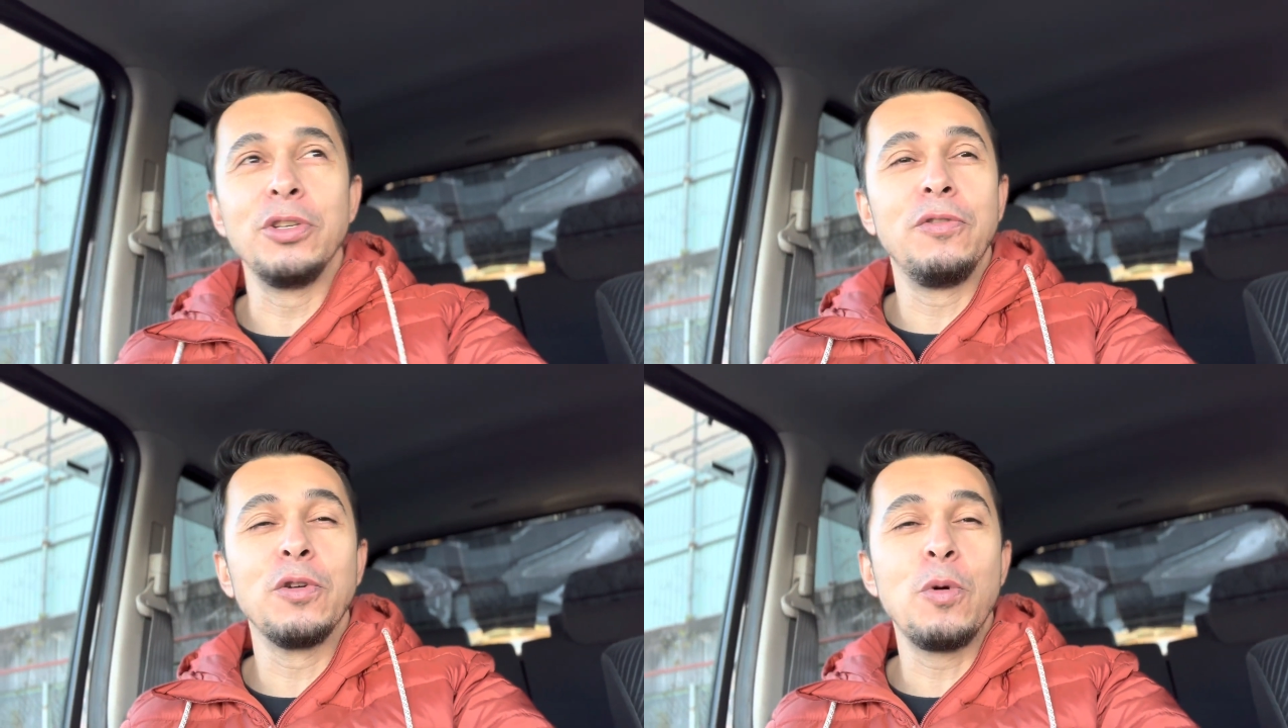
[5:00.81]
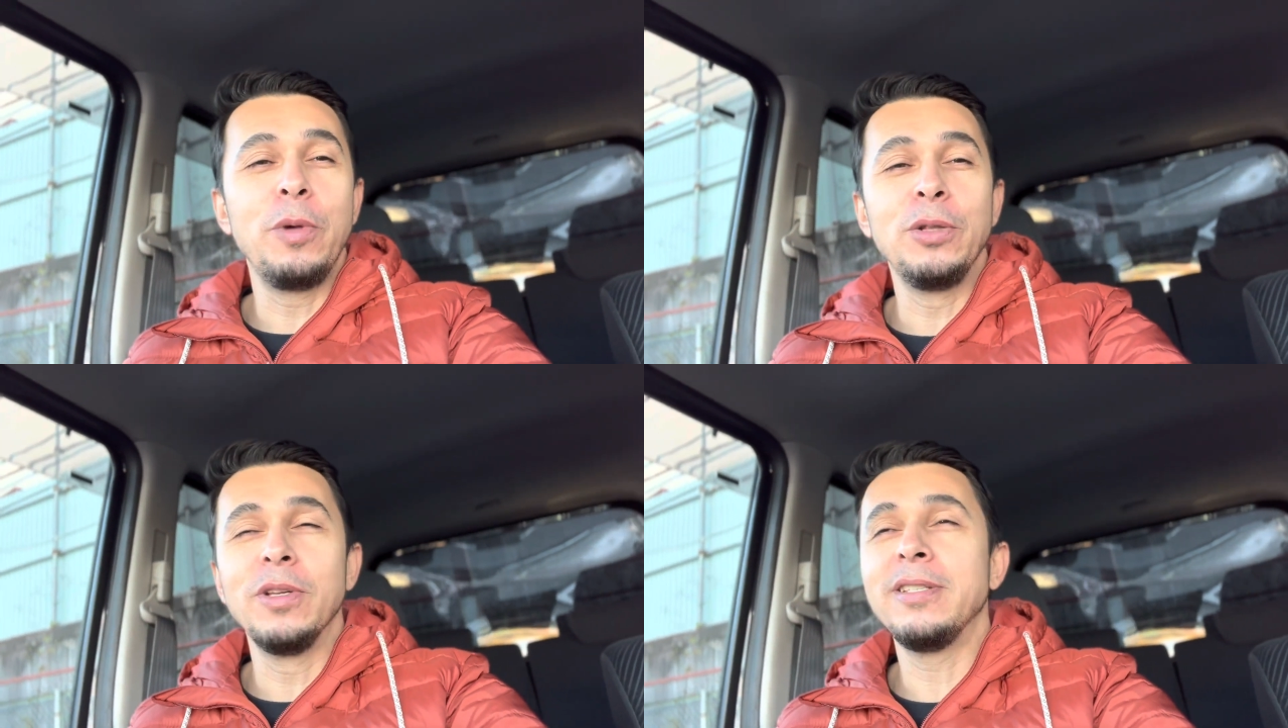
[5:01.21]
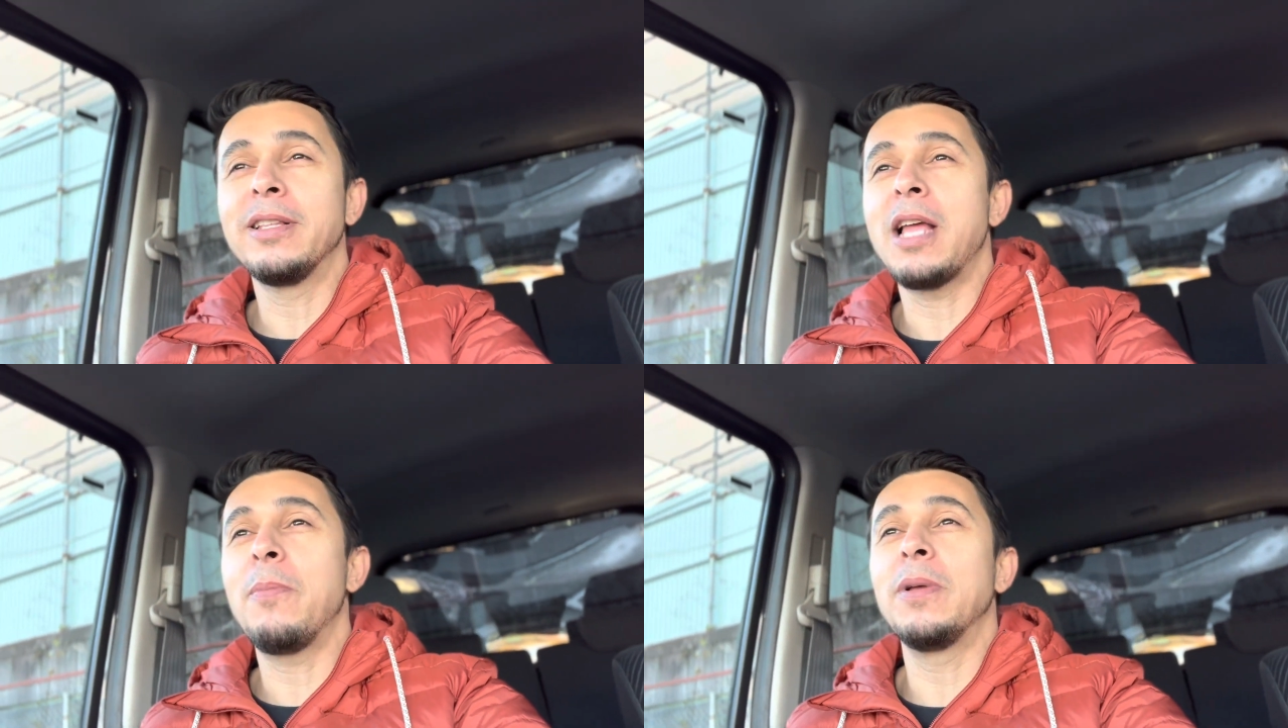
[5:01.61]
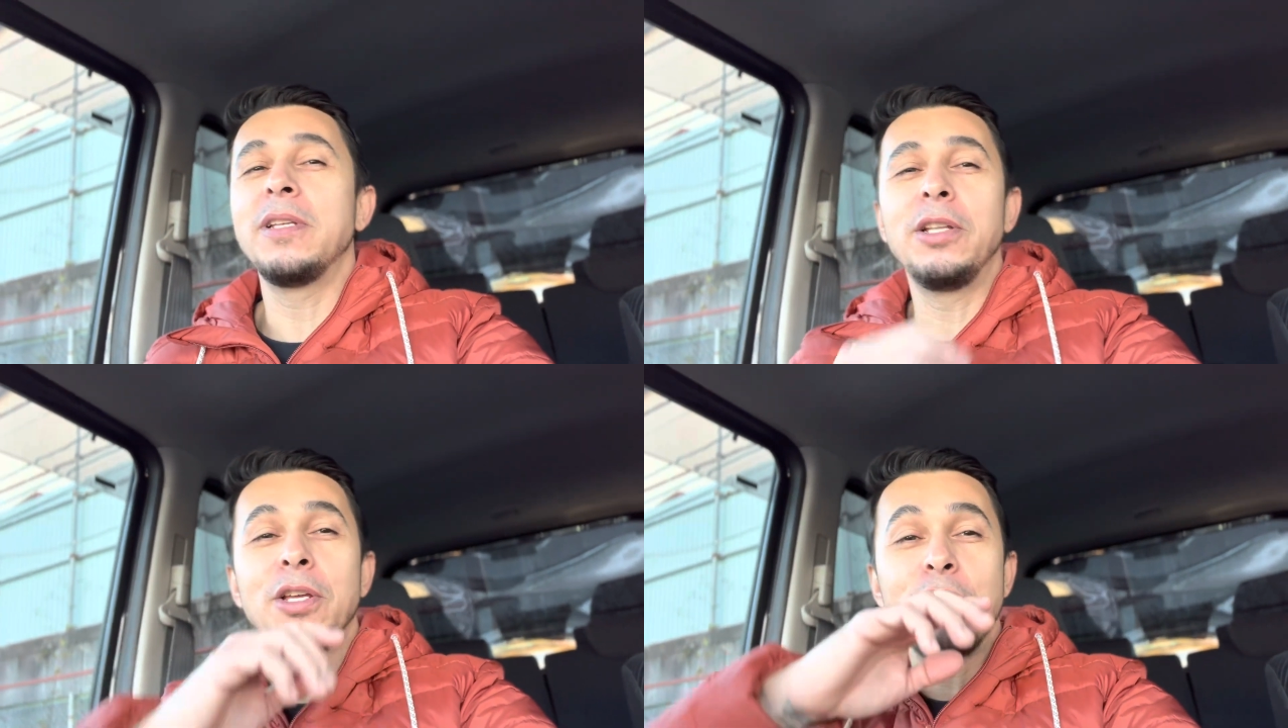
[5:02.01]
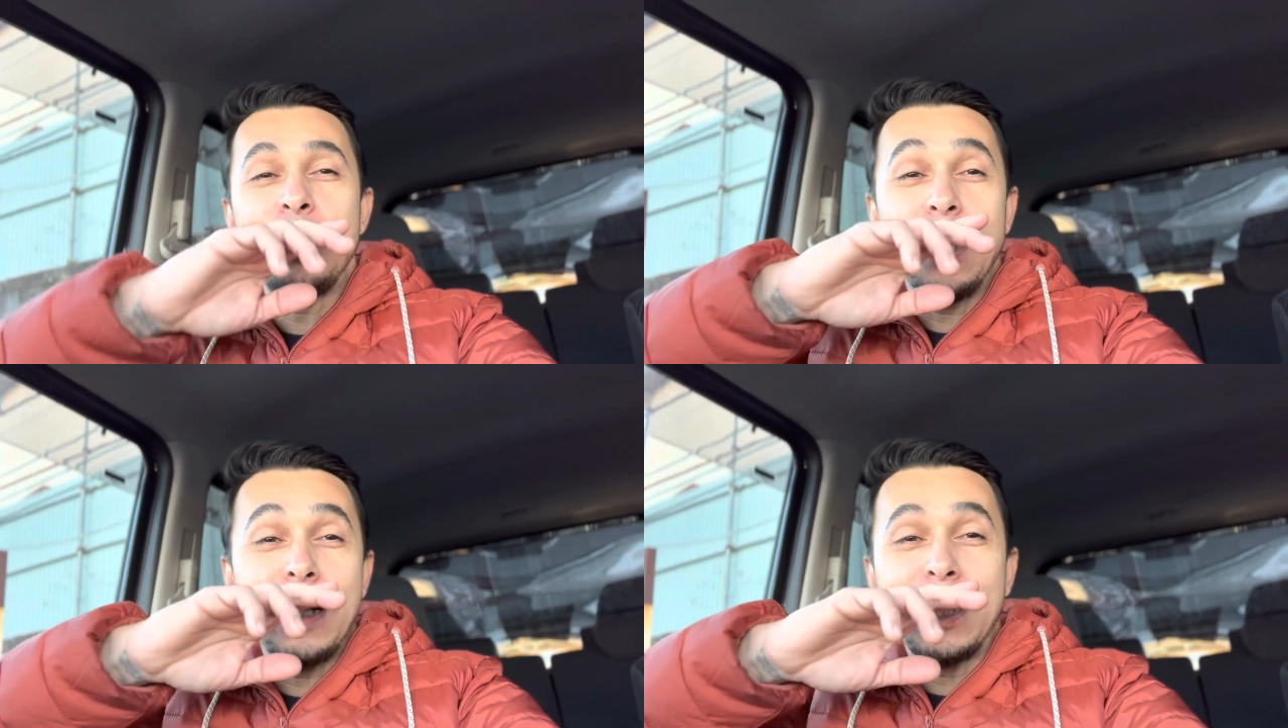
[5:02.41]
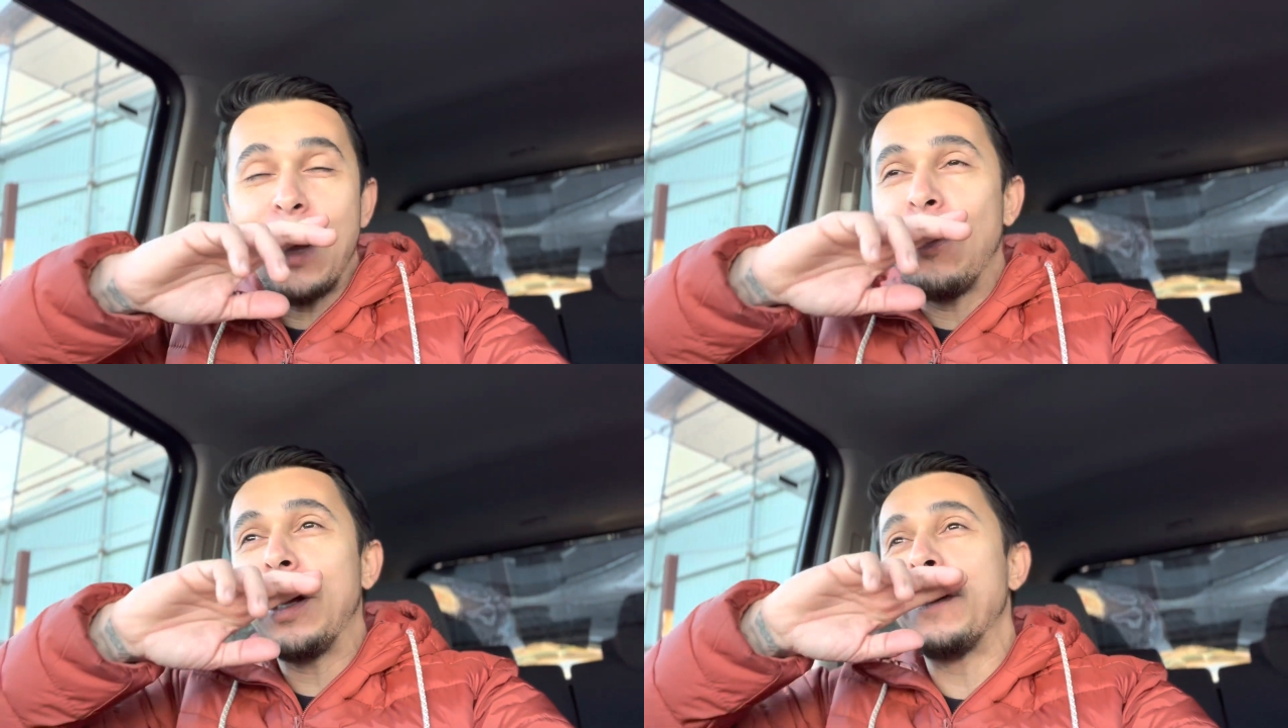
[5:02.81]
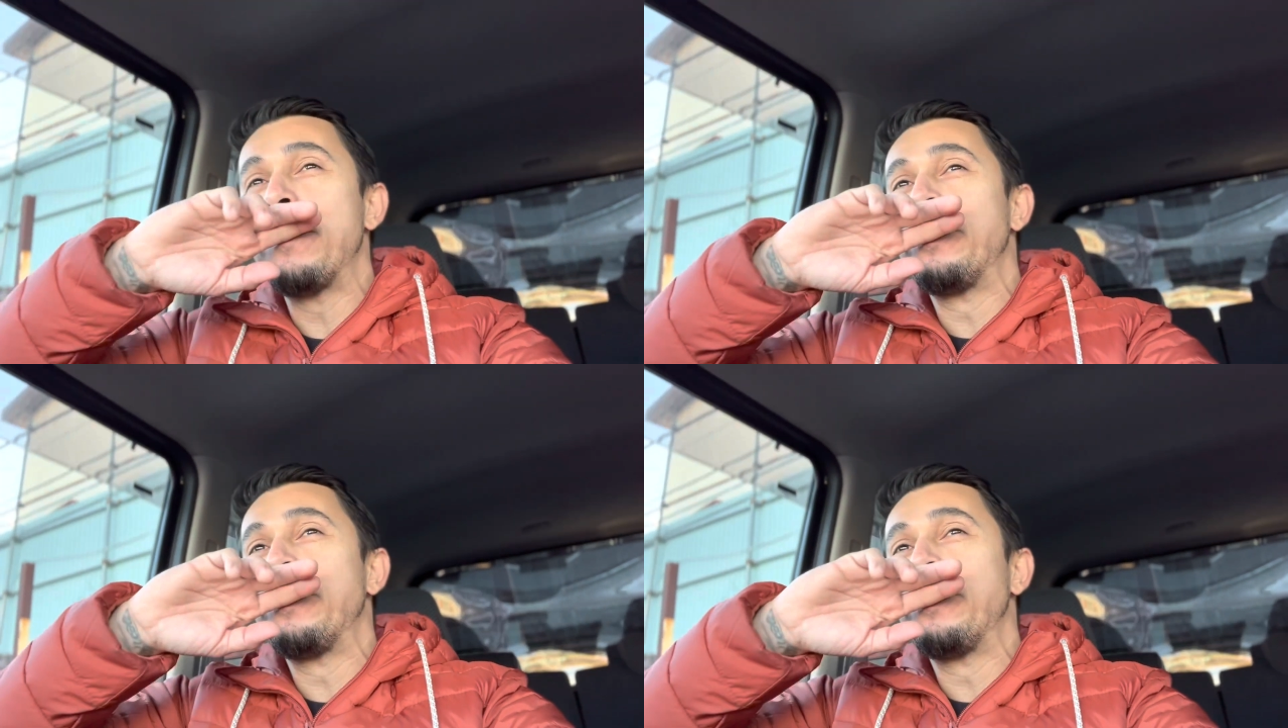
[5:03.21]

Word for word: Eu tive que comer em duas etapas ainda, que já tinha dado a hora.